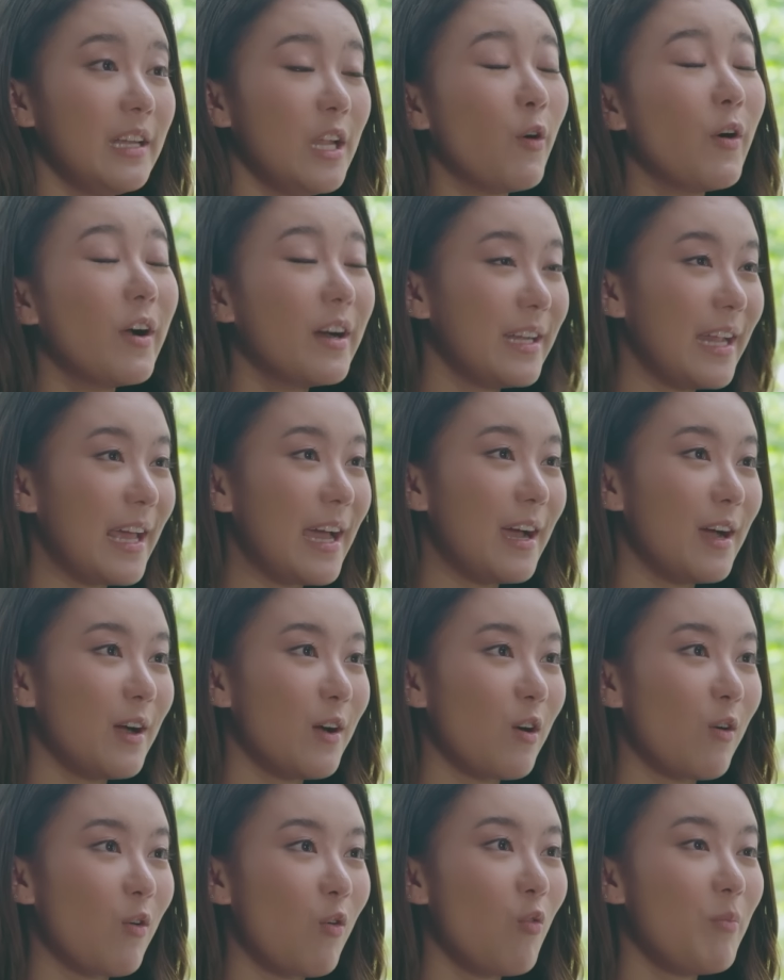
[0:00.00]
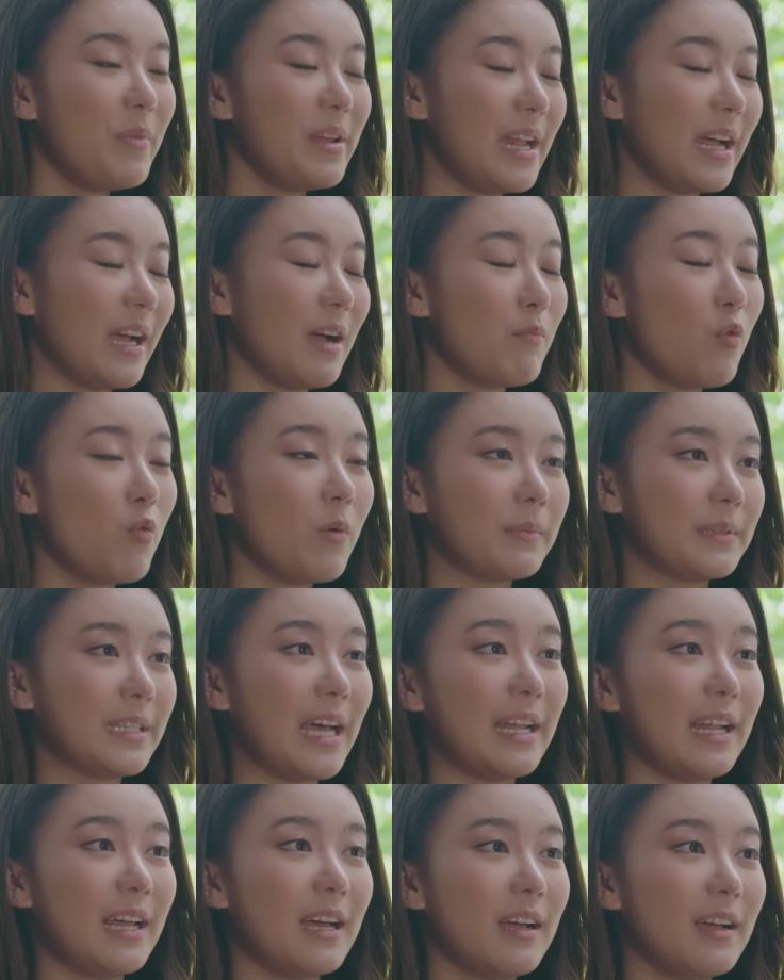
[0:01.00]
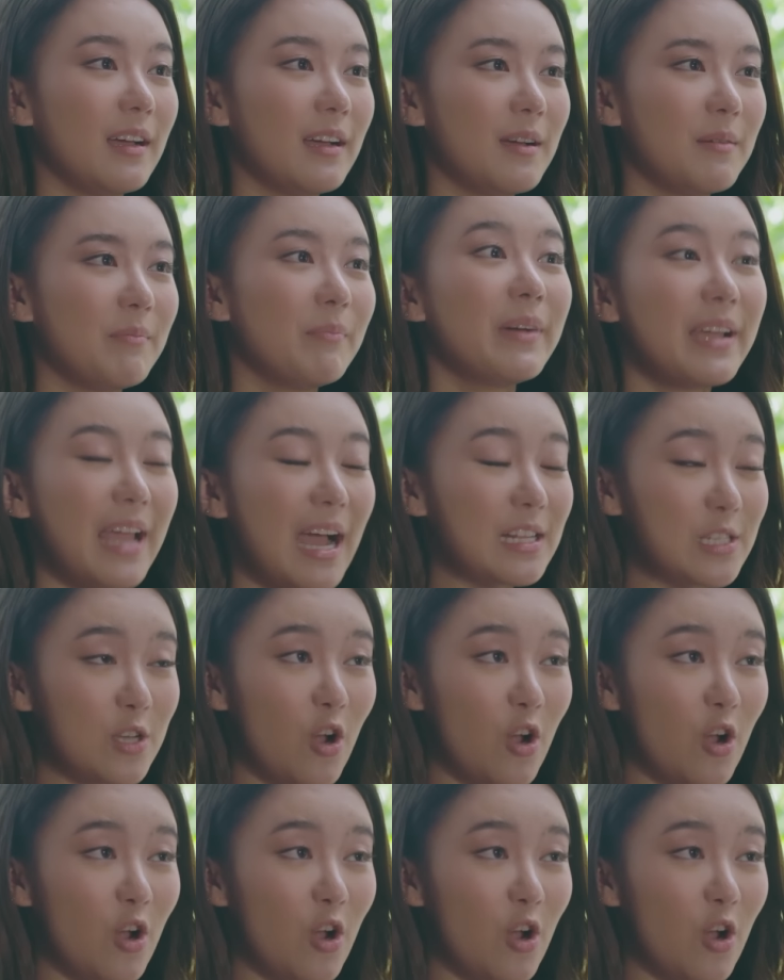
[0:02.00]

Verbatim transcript: เดี๋ยวคืนนี้กูมีนัดกับบุ้งกับตัดอะมึงอยาก